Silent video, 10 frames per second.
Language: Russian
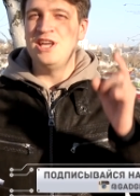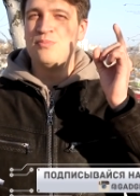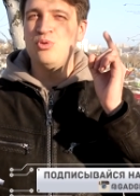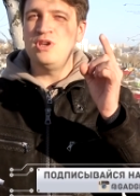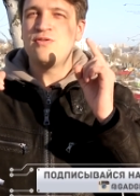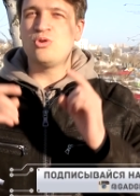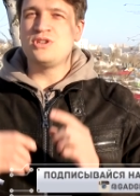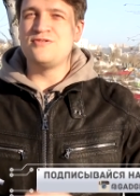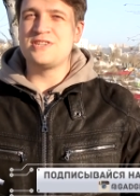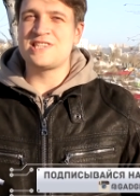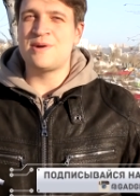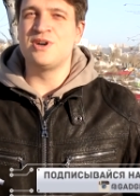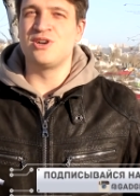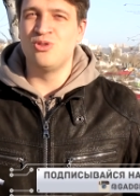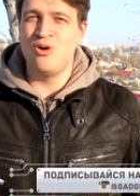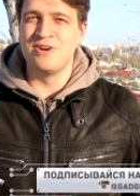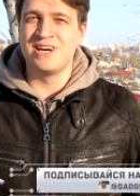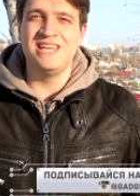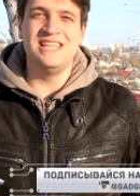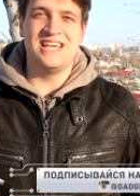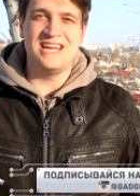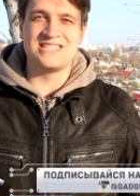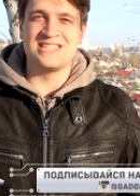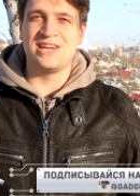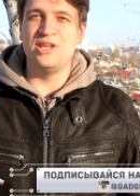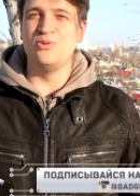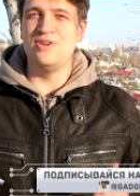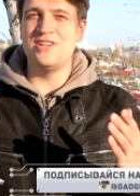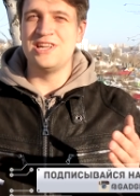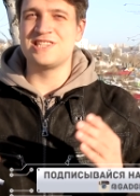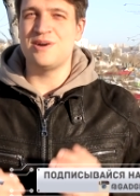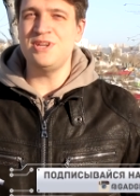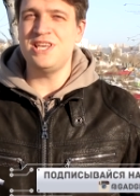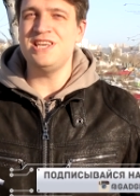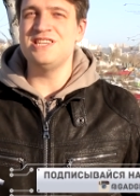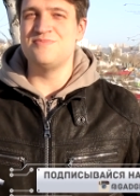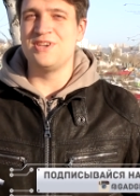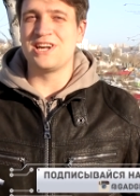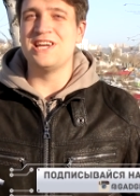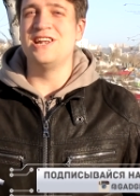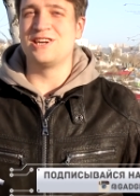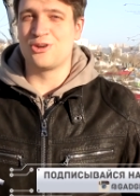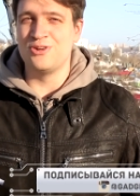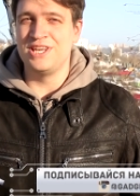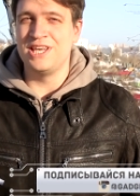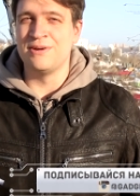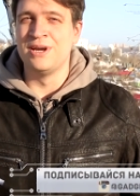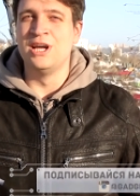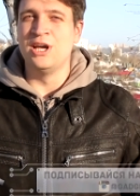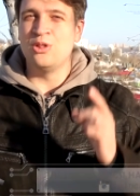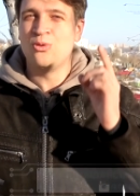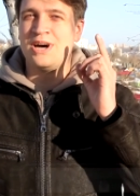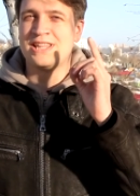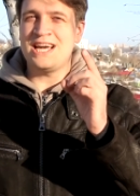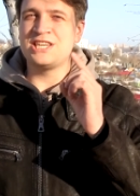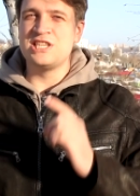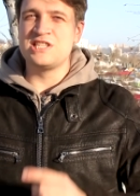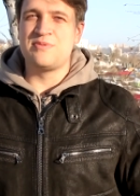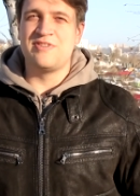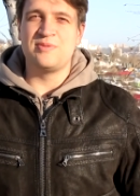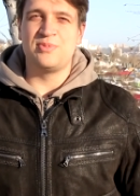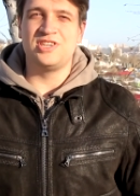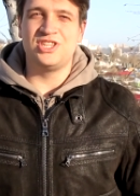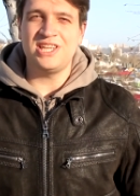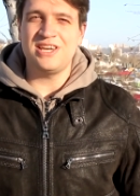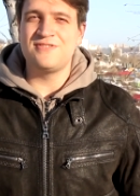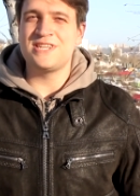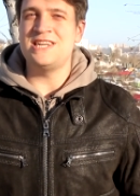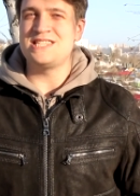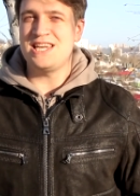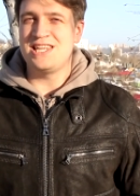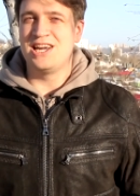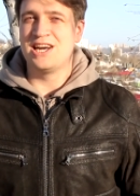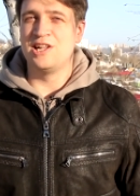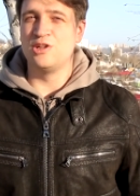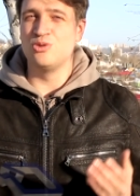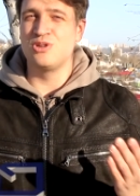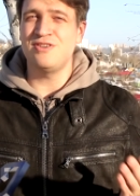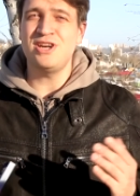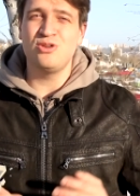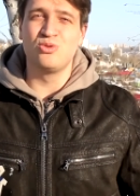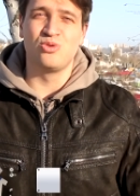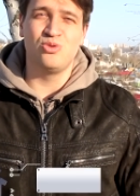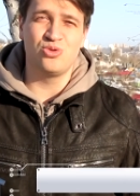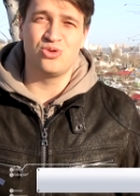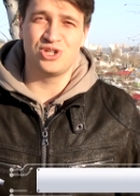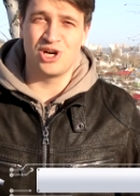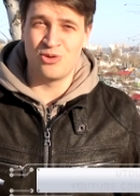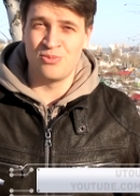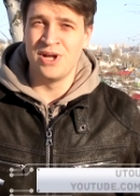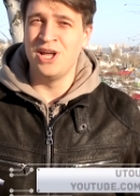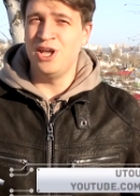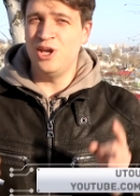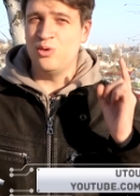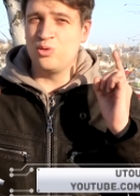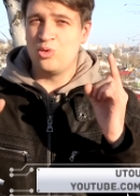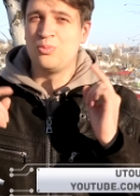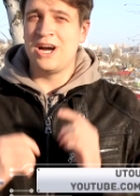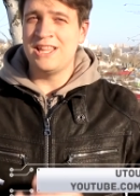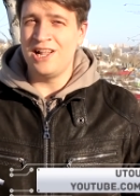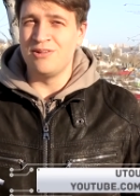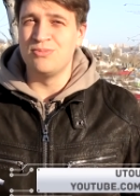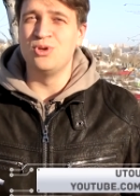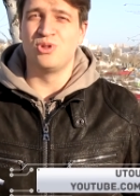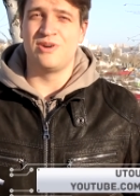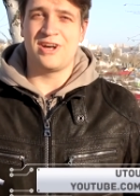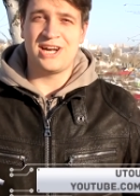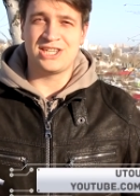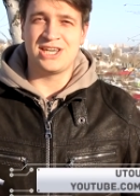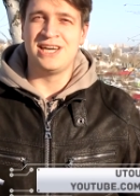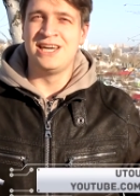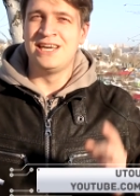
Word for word: и будьте в курсе всех самых новых, интересных и удивительных событий из мира электроники. Ну а также не забывайте посещать официальный сайт телеканала ЮТВ utu.ru и YouTube-канал ЮТВ Раша.